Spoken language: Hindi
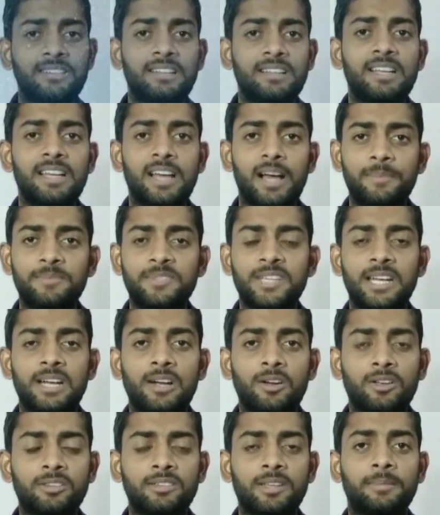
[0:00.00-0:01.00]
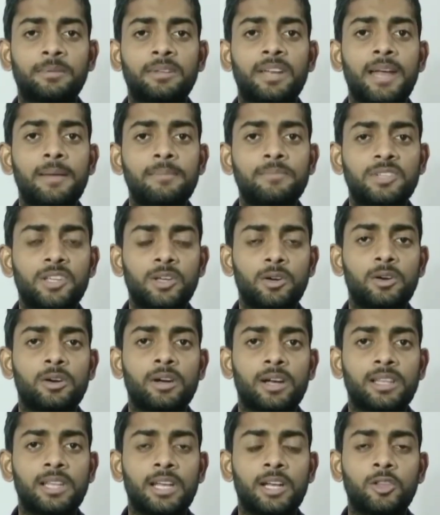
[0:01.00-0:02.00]
इसलिए आप चैनल को सब्सक्राइब
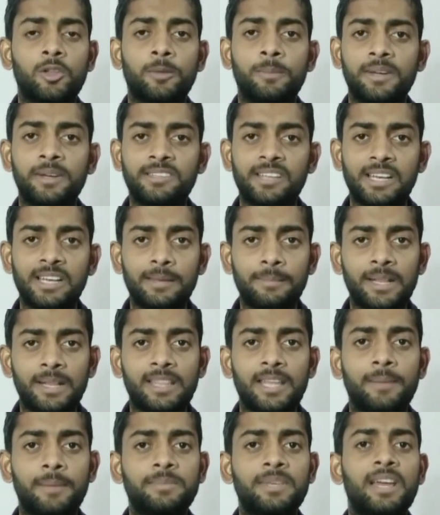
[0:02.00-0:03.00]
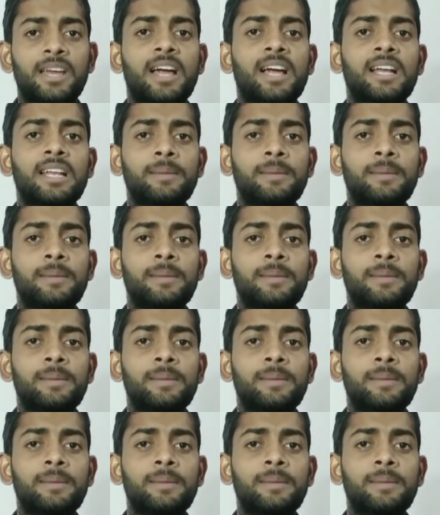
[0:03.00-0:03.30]
जरूर कर देना तो फिर चलिए मिलते हैं आपसे